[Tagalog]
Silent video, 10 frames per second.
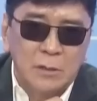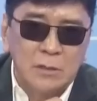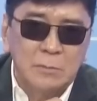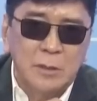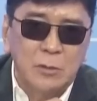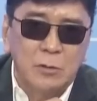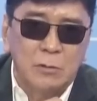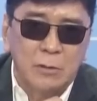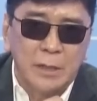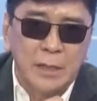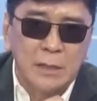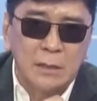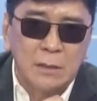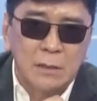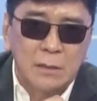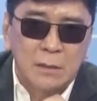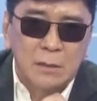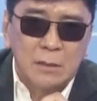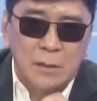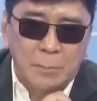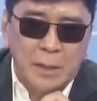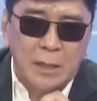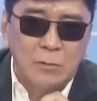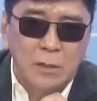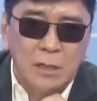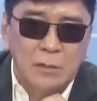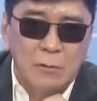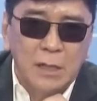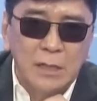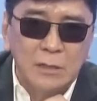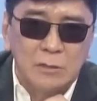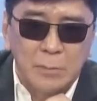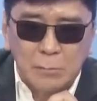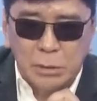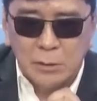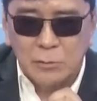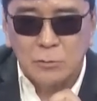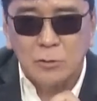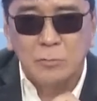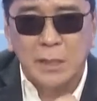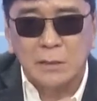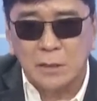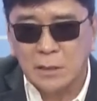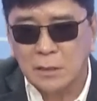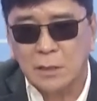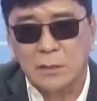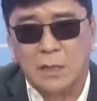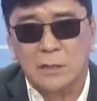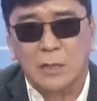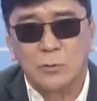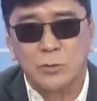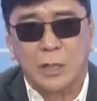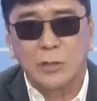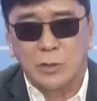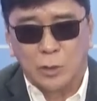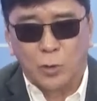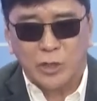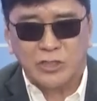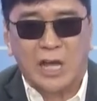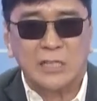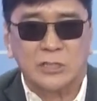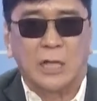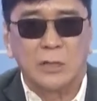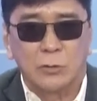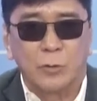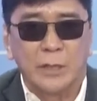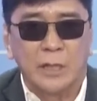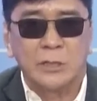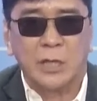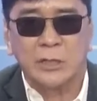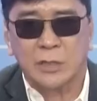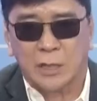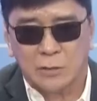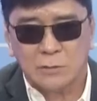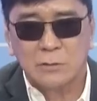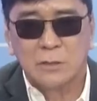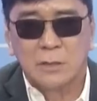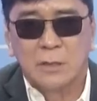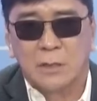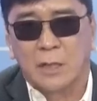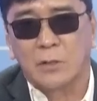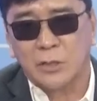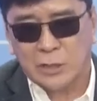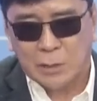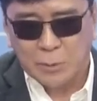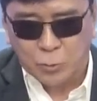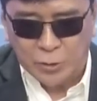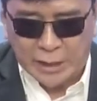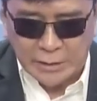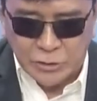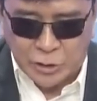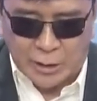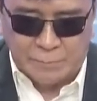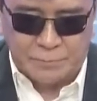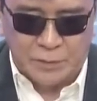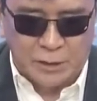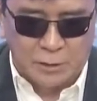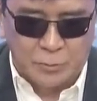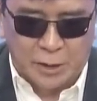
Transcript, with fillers: niya naman lokohin. Kapag ganun ang ginawa ninyo, may berdugo, may tigring tatayo sa inyo, di ko ay sasantuhin. Isa-isa kayo. Ngayon, kasama po natin sila. Dito po,